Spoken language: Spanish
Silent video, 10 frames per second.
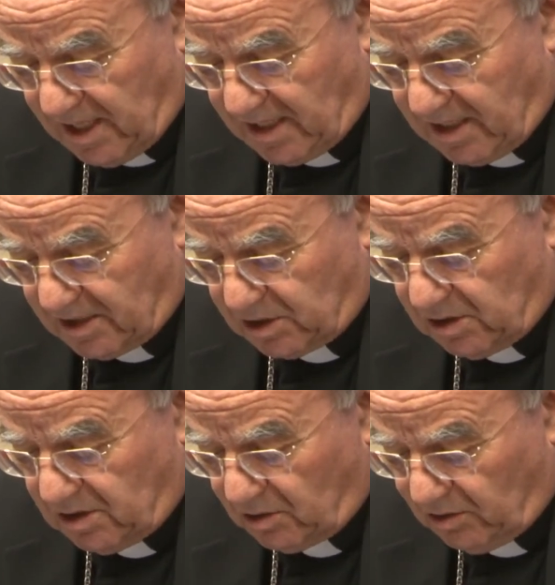
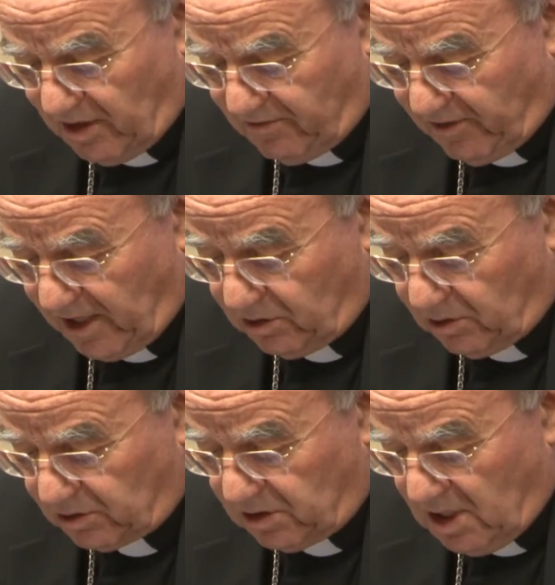leyes con
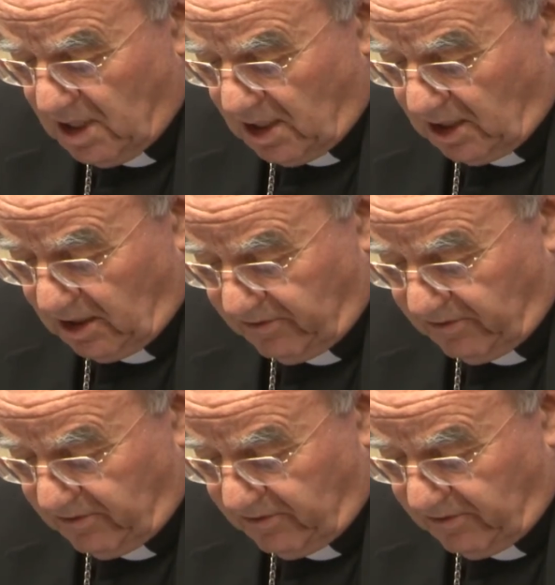efectos que de